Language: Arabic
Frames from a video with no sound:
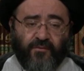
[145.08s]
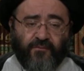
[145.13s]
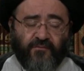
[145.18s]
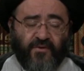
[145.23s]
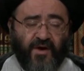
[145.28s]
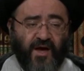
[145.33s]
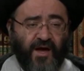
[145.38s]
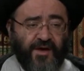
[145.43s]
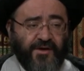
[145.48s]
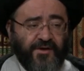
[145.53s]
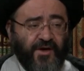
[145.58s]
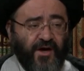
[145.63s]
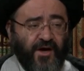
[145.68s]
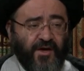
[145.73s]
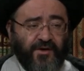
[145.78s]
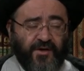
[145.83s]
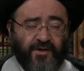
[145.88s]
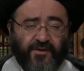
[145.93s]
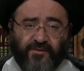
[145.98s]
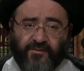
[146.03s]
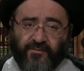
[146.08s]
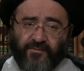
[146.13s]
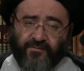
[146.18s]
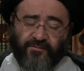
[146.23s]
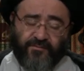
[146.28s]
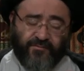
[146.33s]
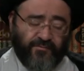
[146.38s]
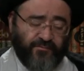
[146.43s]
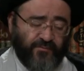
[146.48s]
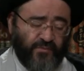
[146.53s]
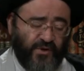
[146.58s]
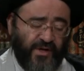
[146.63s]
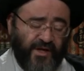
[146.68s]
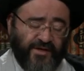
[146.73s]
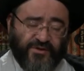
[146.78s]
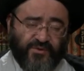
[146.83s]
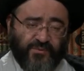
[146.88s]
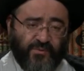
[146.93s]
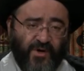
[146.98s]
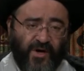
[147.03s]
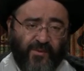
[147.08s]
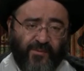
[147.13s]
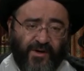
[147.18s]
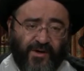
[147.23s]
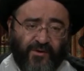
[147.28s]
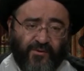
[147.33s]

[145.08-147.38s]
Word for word: فاحيانا من اسباب